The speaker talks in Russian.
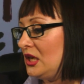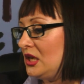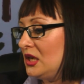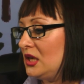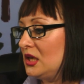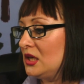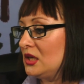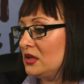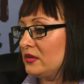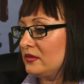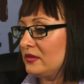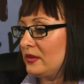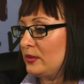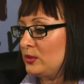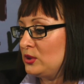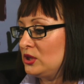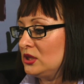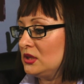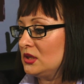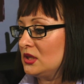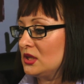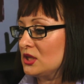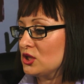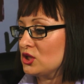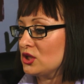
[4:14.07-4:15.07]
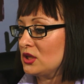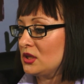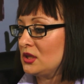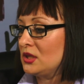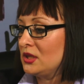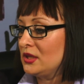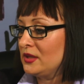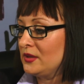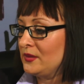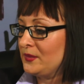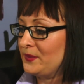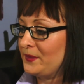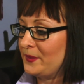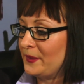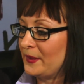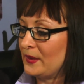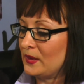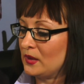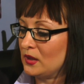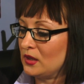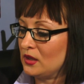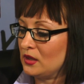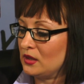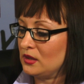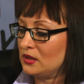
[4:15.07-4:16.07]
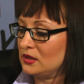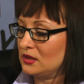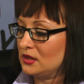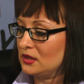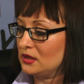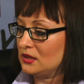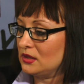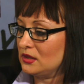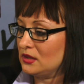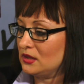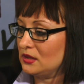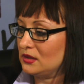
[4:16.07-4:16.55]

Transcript: И вообще даже э,